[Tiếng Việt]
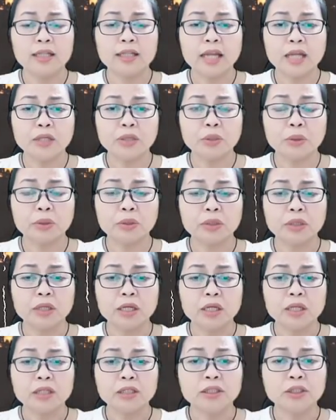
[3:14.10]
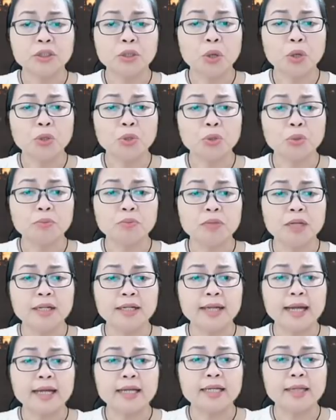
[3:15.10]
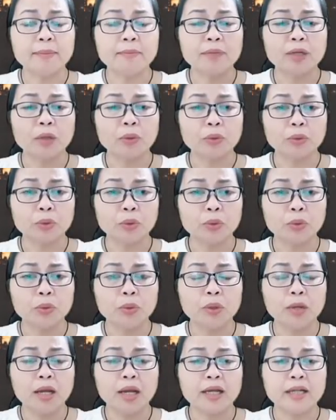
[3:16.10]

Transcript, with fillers: Thế rồi, người con dùng đến cả trăm đầu thú